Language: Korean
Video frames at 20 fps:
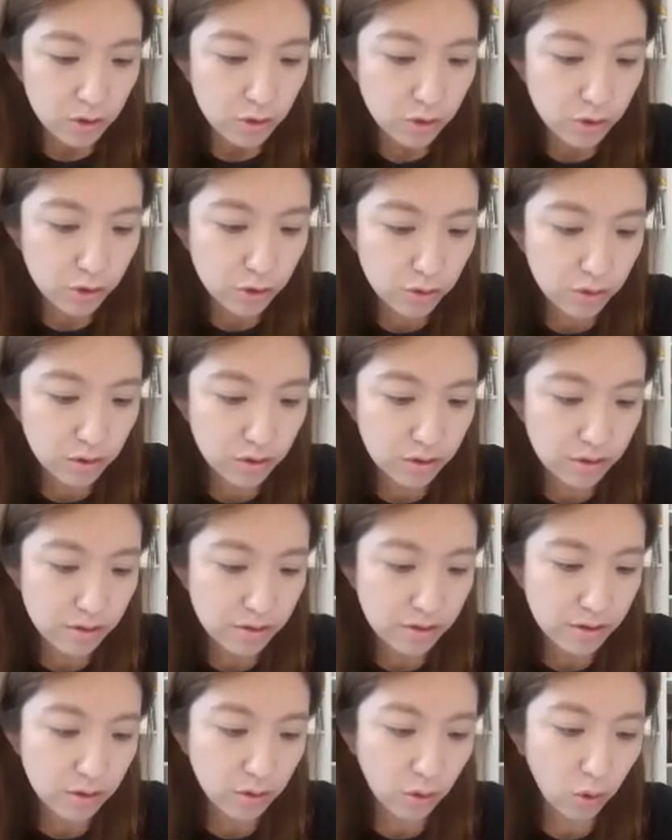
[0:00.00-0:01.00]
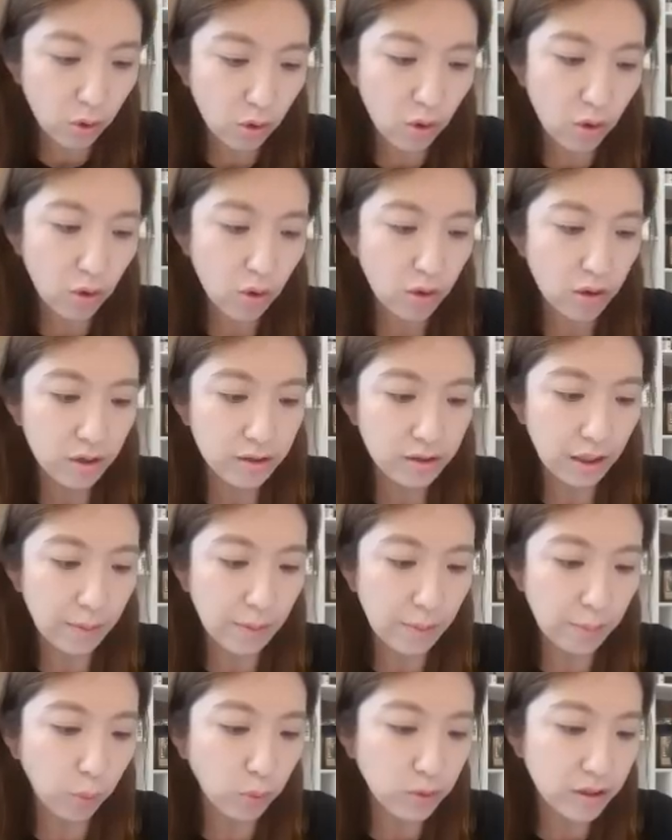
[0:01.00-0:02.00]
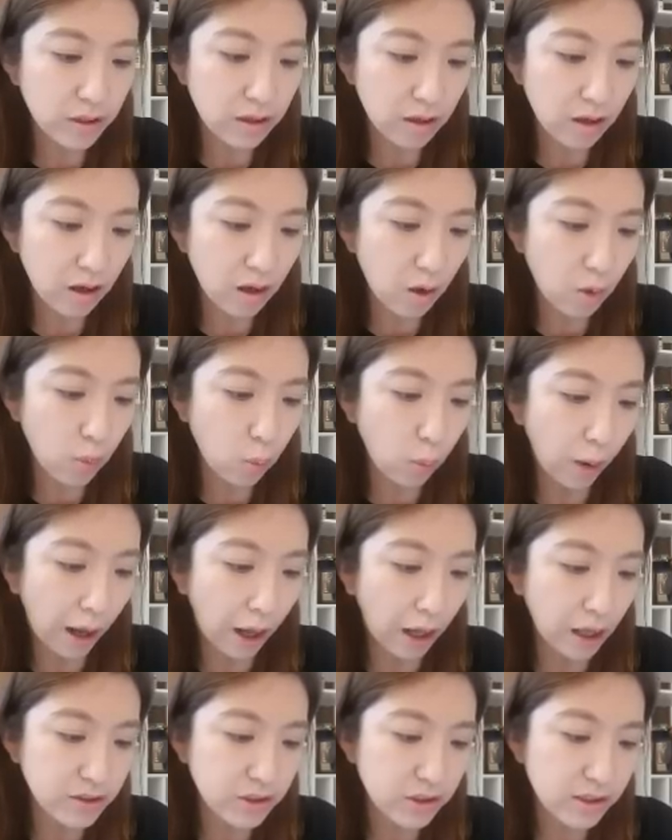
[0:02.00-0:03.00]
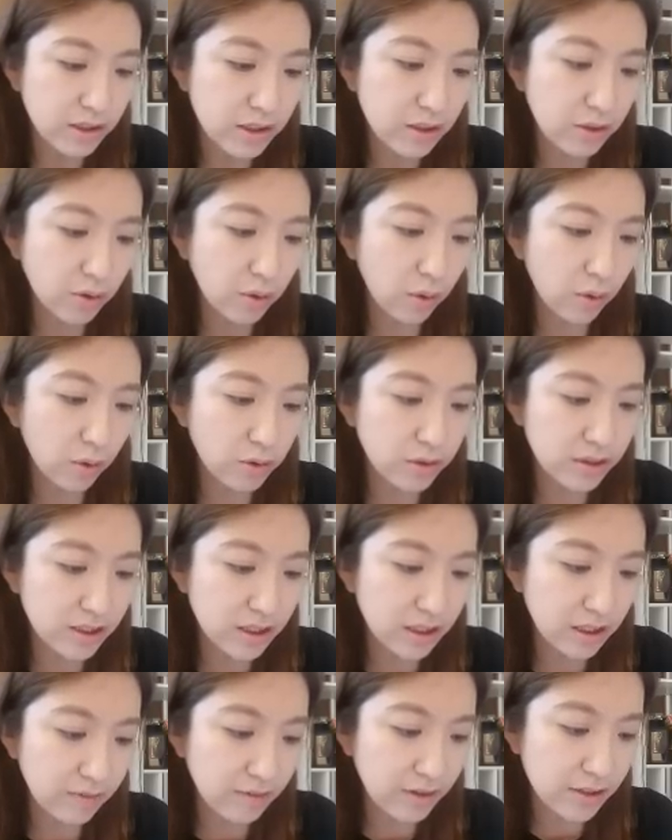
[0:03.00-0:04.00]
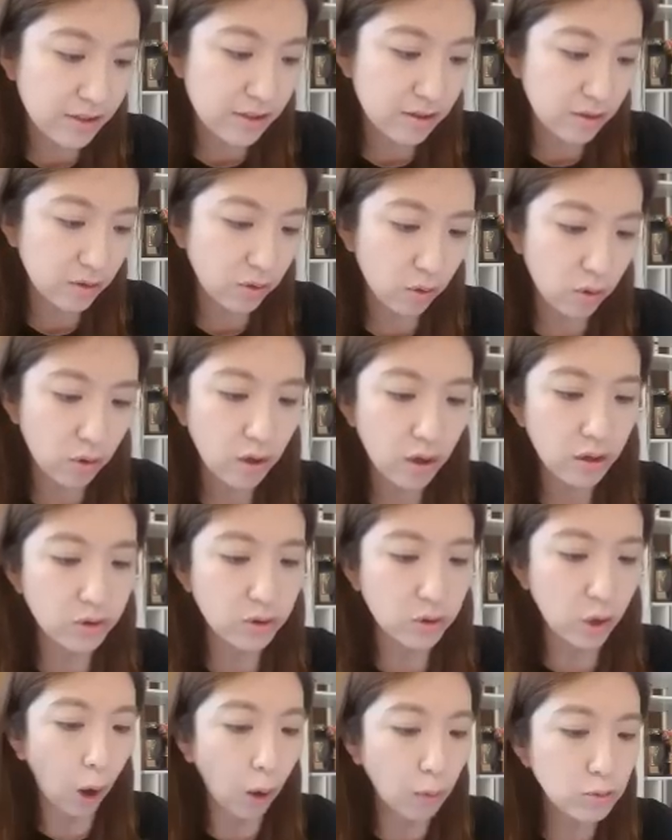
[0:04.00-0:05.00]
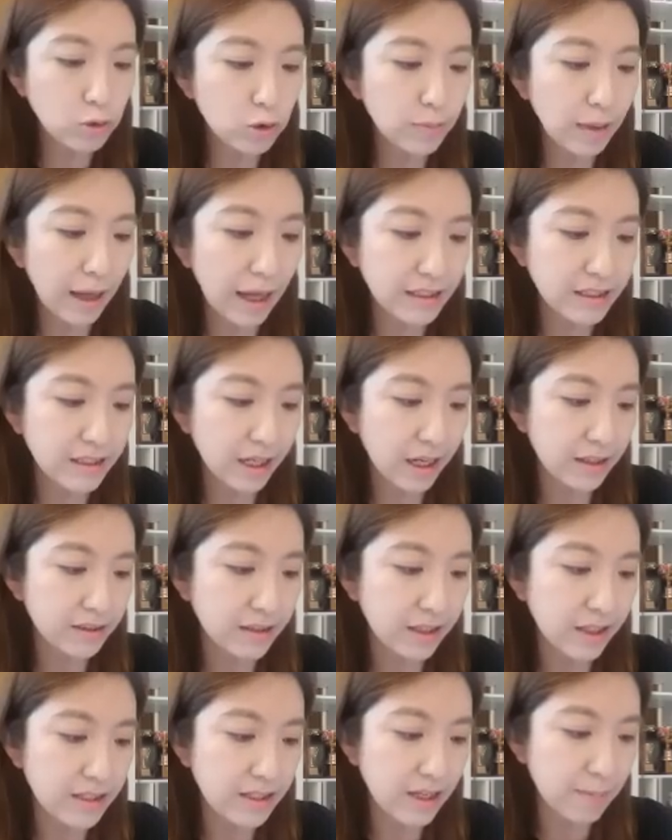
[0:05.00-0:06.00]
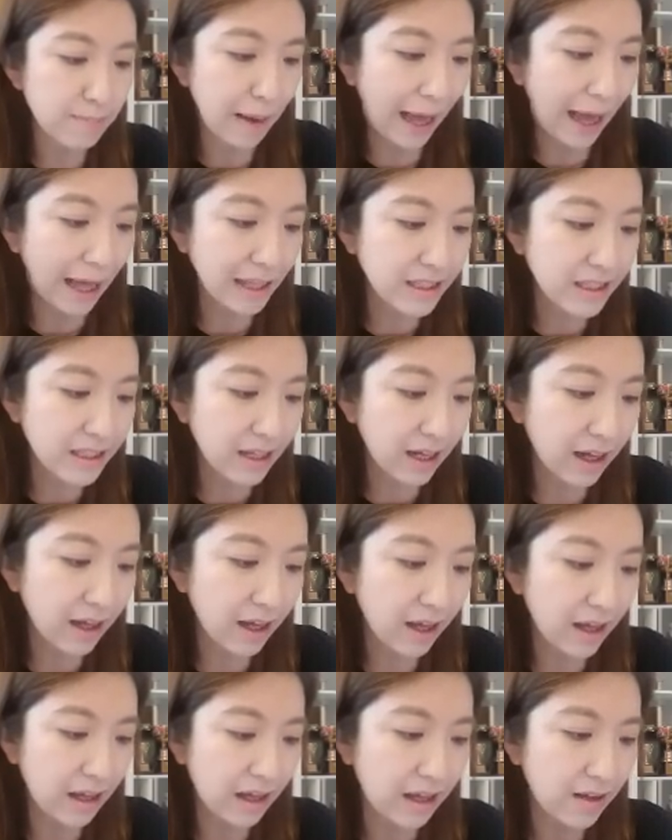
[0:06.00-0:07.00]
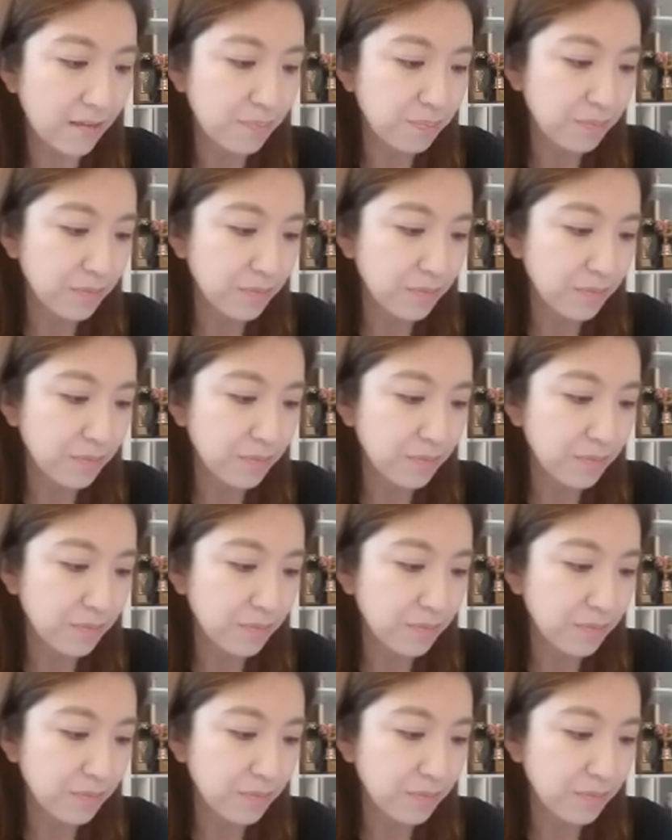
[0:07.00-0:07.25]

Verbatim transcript: s h o u l d n 쓰고 그다음에 보는 거 watch 쓰고 TV 쓰고 너무 많이 할 때 이제 많이가